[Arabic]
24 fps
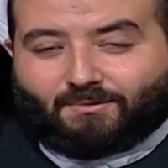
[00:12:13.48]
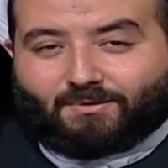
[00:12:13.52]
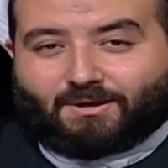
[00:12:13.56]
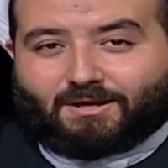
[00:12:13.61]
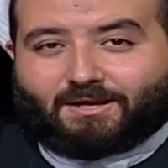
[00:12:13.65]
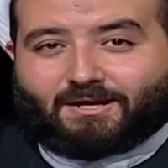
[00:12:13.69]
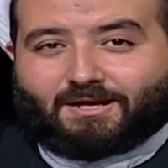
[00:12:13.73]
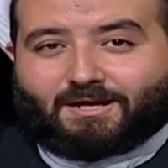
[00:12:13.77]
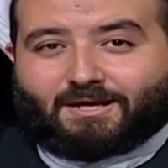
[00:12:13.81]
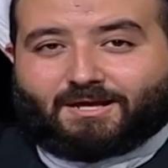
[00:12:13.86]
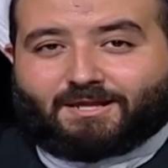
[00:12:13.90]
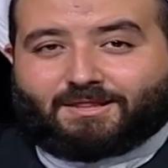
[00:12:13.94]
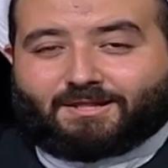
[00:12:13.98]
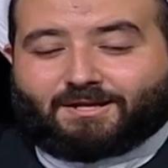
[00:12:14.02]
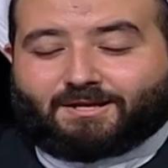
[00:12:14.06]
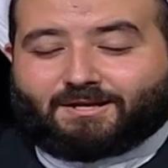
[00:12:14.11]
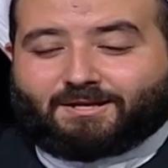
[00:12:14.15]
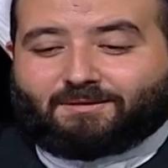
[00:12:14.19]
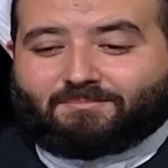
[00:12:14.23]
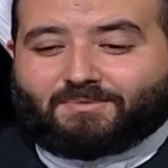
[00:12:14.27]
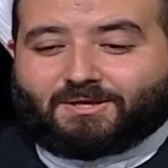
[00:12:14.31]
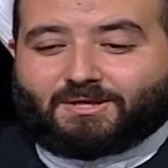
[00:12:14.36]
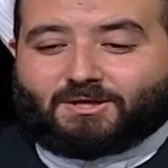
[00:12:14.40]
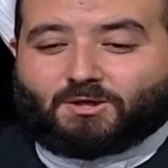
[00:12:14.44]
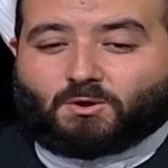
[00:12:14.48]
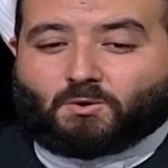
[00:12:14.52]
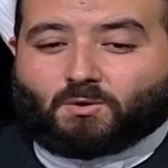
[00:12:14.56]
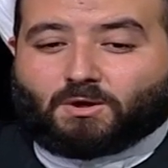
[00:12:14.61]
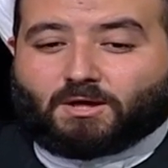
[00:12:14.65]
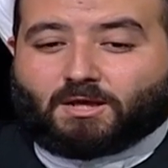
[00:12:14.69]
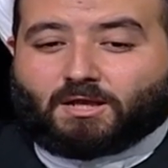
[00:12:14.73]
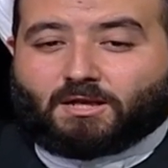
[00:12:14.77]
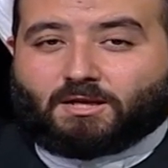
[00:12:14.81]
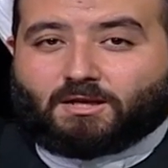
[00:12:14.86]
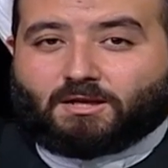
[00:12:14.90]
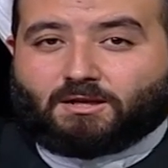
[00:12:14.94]
ولهذا النبي
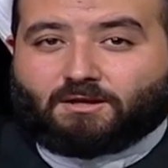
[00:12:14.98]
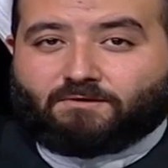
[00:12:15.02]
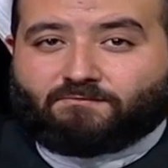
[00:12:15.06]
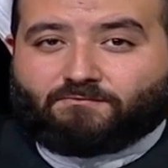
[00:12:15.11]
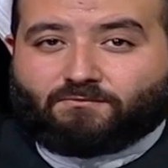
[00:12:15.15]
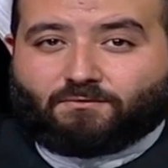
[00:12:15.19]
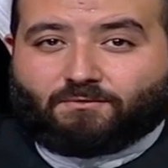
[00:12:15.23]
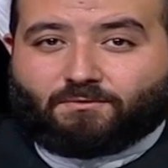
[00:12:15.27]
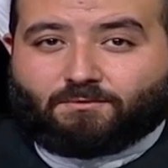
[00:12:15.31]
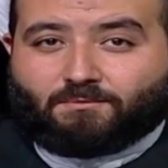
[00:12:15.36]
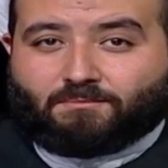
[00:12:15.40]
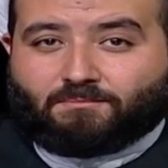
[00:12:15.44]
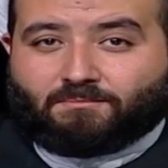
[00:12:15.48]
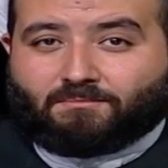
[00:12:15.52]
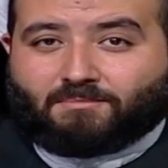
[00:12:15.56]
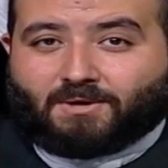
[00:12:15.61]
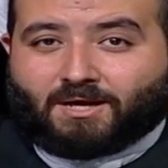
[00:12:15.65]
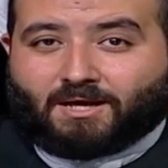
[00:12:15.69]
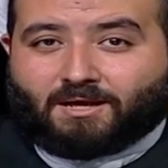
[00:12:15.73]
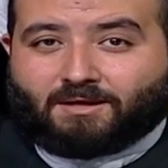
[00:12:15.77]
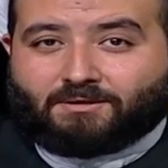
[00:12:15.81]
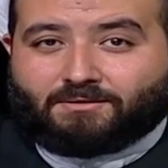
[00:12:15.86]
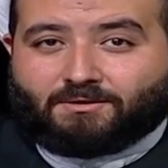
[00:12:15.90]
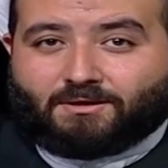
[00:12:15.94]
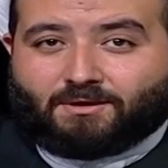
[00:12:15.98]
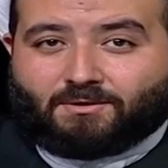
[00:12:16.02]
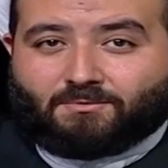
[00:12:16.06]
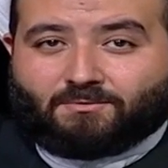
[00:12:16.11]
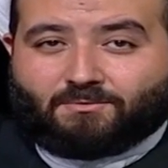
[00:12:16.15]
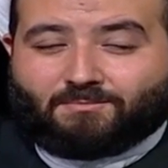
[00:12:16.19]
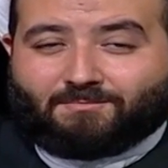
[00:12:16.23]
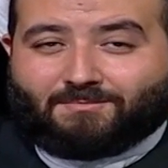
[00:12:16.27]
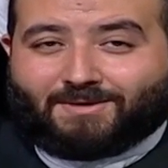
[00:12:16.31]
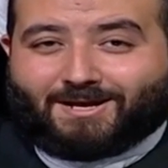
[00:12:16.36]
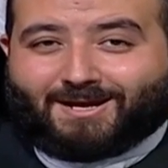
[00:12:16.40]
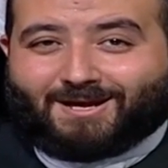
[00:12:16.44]
يخلفهم بعده
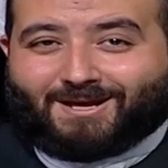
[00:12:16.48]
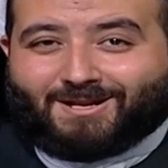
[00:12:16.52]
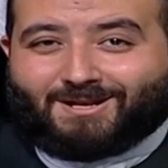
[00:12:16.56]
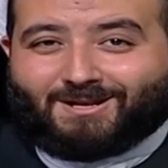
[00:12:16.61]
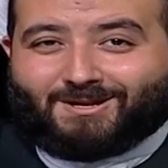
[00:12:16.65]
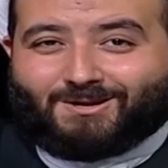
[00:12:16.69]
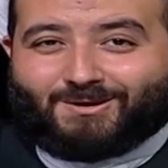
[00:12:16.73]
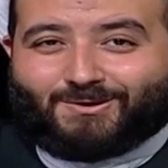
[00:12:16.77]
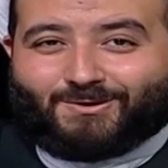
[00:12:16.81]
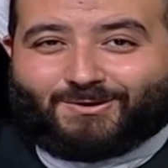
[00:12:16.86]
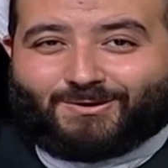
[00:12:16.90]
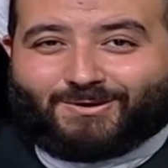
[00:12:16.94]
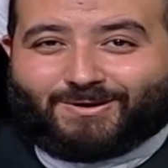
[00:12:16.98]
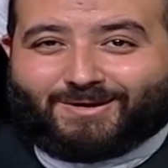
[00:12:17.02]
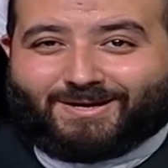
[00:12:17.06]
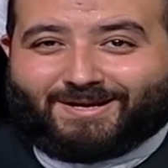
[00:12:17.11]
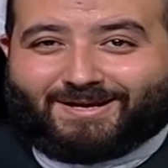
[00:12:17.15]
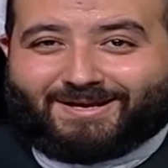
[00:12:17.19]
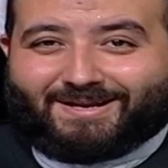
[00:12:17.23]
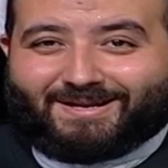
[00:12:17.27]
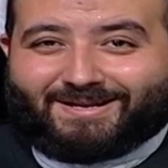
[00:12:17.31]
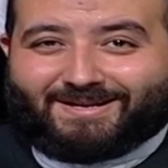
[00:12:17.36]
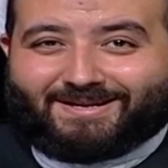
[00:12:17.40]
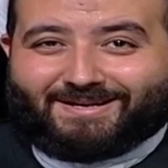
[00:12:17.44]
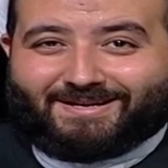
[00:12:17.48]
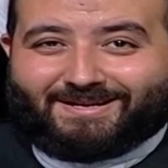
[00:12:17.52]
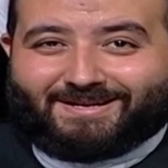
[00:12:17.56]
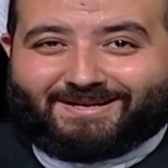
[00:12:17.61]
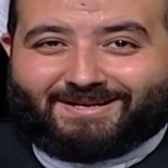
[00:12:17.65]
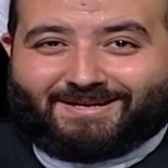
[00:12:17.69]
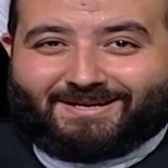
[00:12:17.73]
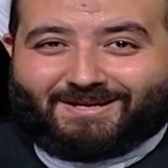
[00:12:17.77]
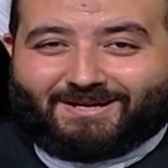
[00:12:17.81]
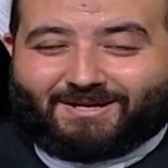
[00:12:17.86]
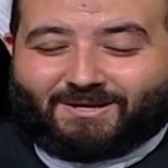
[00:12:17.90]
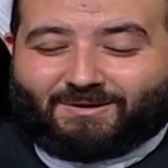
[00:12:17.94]
مع القرآن
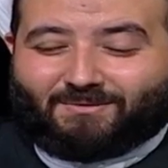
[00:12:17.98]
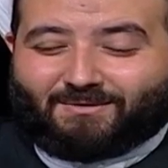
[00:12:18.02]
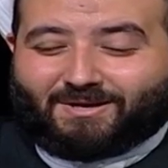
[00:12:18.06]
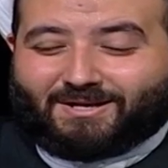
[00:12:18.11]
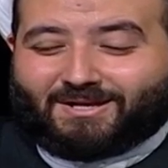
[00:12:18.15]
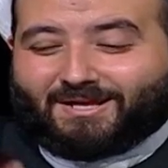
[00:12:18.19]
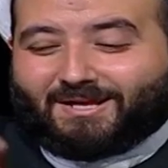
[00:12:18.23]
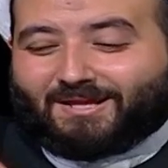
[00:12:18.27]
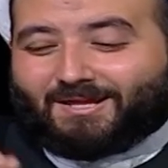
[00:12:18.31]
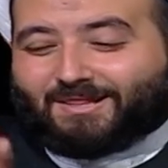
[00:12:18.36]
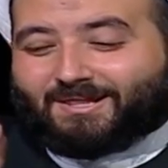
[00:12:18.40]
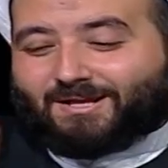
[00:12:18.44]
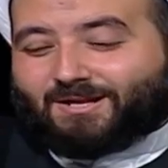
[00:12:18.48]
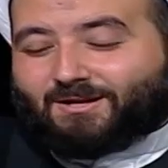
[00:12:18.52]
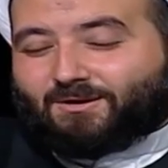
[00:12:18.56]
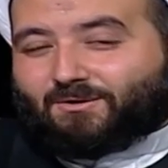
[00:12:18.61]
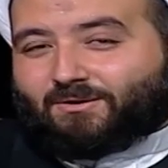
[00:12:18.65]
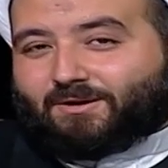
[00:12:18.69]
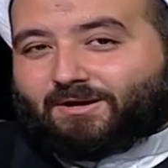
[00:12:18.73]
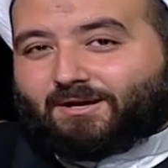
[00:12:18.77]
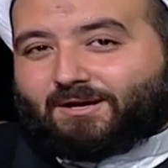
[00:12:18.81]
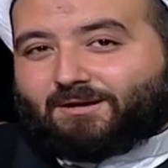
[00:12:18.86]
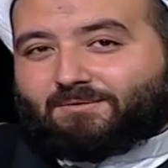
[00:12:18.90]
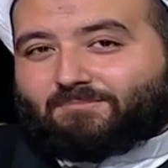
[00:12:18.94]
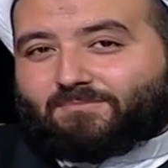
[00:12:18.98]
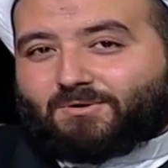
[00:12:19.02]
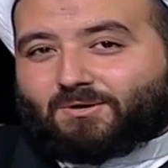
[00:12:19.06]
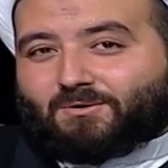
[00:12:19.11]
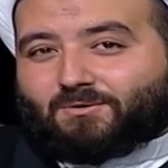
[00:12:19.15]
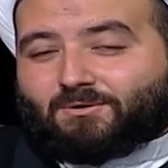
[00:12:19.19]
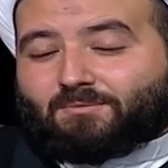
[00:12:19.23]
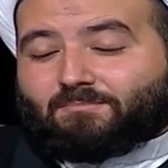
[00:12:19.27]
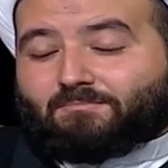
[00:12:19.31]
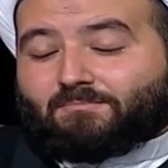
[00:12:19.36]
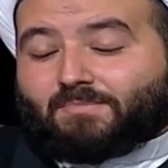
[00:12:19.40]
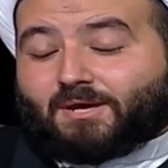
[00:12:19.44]
ولهذا القرآن
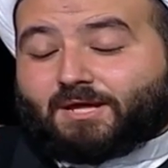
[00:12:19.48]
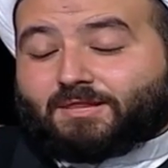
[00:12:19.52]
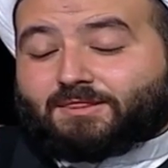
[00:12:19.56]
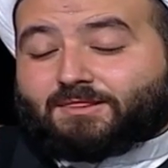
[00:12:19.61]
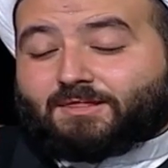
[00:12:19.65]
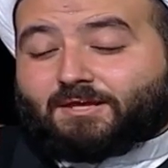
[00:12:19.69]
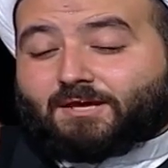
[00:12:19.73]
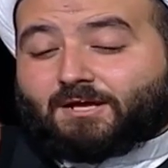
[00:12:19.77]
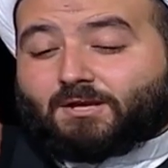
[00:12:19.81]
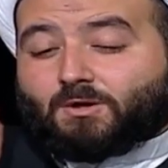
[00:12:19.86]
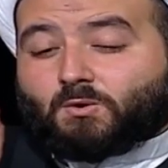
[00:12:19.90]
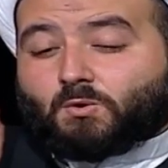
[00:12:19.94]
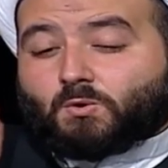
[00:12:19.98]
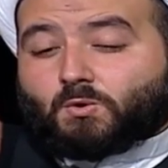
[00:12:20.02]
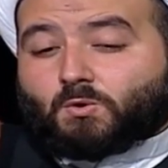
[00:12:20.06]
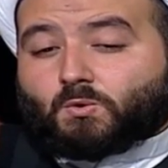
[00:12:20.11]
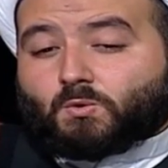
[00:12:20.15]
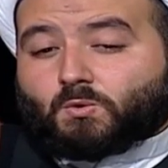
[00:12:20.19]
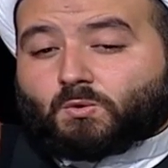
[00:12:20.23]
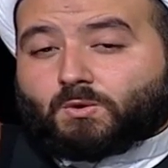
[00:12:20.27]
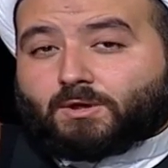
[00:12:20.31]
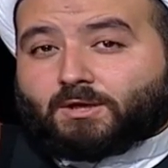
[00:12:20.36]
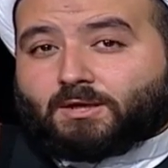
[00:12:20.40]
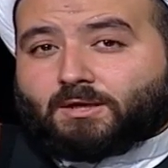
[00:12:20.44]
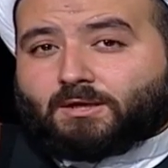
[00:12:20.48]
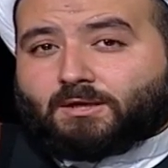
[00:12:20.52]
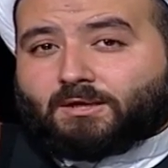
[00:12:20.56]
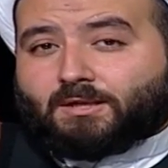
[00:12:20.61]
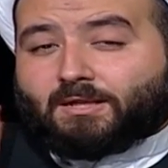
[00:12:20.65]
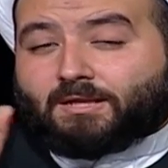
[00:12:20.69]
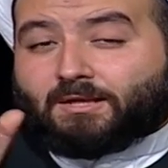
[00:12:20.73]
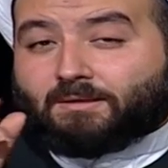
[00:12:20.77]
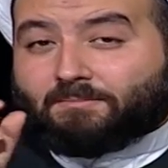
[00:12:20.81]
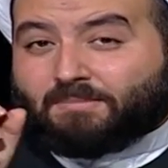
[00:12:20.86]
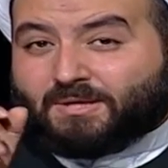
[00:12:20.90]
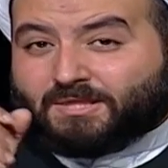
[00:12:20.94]
بيقول مثل نوره
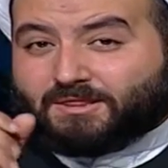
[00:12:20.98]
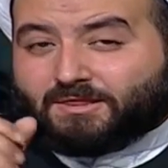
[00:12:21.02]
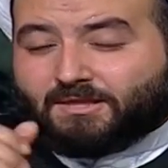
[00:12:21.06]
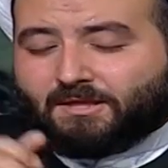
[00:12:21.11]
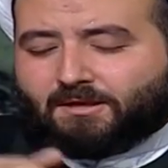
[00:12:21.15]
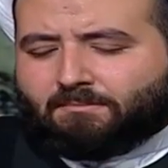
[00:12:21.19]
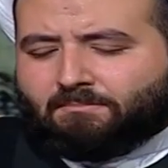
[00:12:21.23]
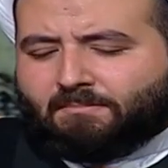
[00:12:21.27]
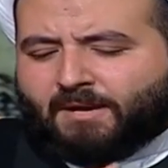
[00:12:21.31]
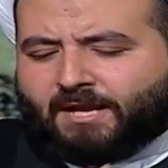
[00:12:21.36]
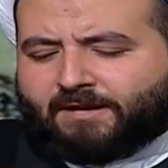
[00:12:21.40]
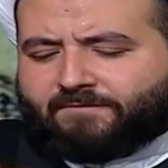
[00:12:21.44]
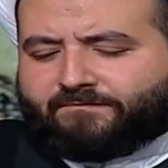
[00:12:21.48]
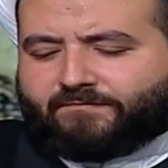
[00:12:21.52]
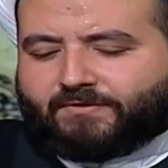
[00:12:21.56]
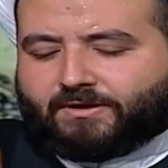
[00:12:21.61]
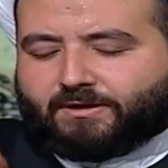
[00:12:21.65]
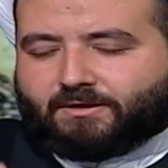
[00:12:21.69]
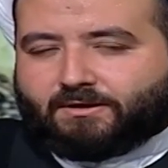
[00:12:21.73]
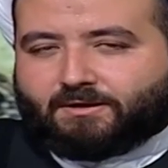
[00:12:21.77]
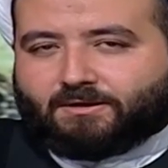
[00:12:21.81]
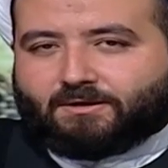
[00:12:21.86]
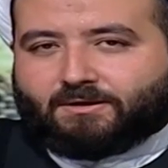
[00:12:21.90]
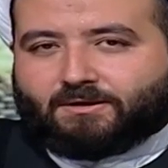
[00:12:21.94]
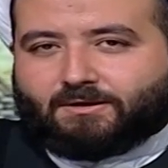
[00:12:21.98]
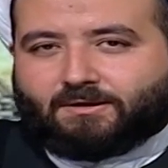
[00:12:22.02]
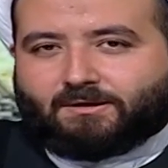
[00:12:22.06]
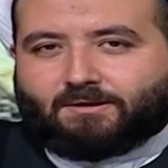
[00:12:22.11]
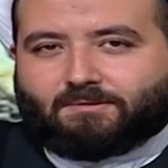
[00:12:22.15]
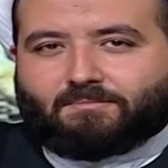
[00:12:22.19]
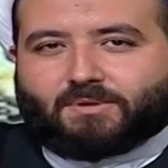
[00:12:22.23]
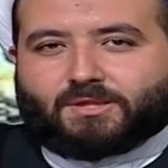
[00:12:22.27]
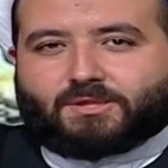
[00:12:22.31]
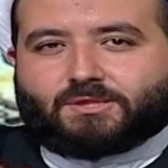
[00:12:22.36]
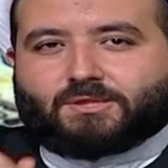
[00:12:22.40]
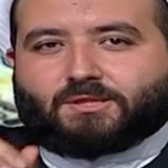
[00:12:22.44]
المثل منفي
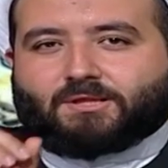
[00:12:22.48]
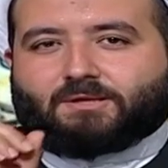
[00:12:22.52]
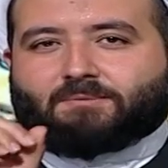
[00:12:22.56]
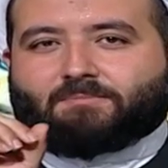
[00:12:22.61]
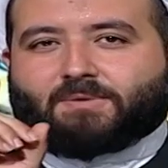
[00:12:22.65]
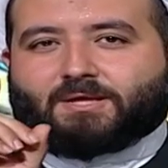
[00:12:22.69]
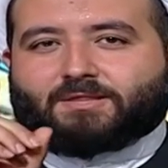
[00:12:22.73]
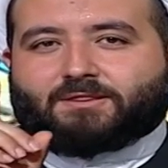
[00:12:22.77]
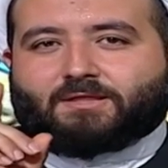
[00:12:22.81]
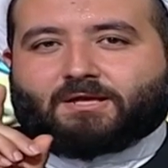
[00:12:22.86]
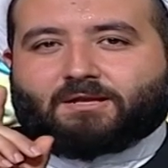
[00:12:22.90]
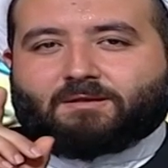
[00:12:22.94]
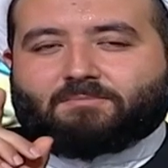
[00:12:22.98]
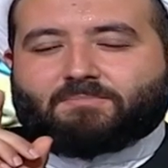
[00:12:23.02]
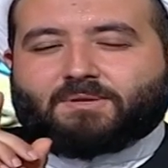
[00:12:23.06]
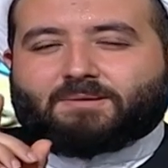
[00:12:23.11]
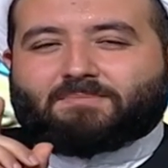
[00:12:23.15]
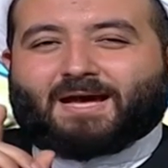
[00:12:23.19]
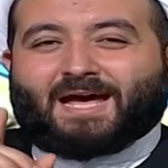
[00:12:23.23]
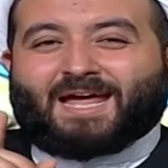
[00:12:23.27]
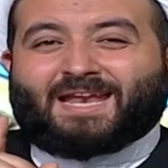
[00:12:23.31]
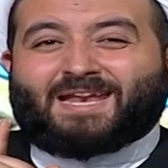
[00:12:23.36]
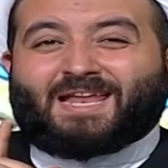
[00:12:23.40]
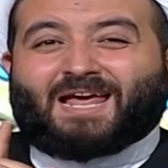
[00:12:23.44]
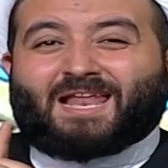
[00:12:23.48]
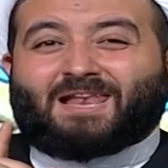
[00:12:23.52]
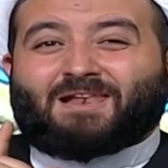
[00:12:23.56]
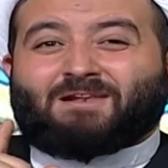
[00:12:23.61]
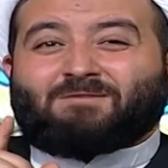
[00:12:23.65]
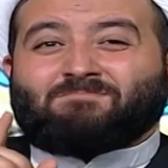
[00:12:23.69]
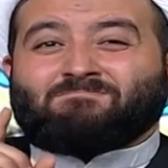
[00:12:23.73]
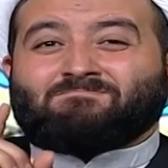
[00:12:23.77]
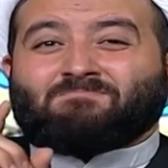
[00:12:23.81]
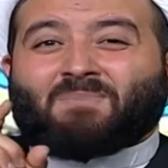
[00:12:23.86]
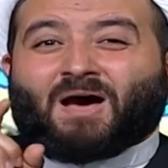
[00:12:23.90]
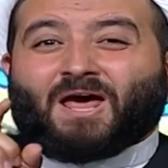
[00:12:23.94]
بس المثل بمعنى
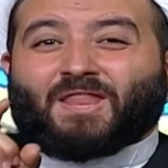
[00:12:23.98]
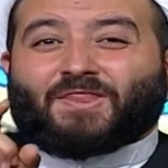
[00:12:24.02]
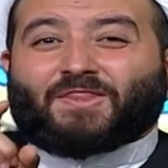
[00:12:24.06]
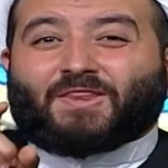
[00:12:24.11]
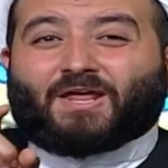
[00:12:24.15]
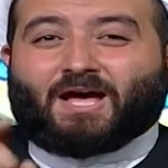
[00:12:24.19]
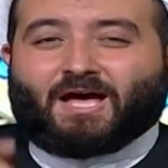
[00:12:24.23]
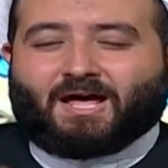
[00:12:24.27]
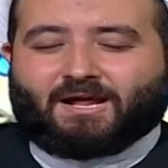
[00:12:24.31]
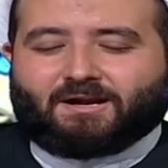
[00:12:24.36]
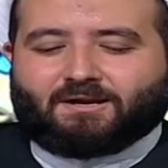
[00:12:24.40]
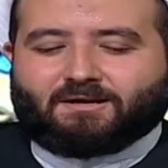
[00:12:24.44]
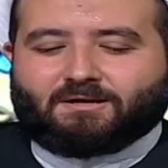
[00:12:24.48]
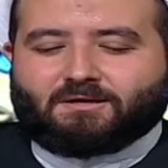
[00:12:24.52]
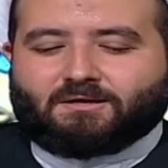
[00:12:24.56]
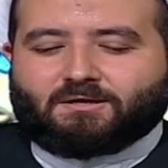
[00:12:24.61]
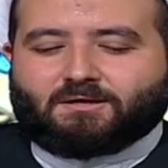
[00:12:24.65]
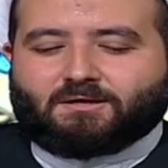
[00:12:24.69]
المظهر